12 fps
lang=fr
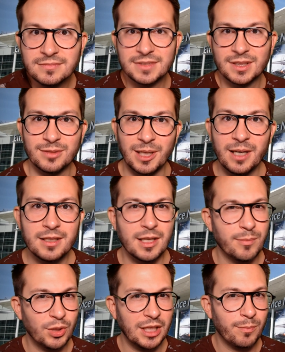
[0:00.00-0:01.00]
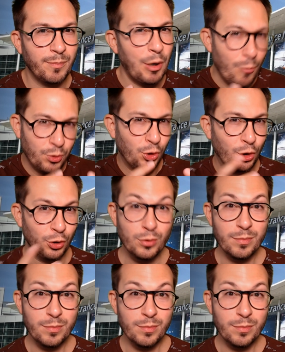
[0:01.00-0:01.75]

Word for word: Voilà, qui est peut-être pas le plus connu,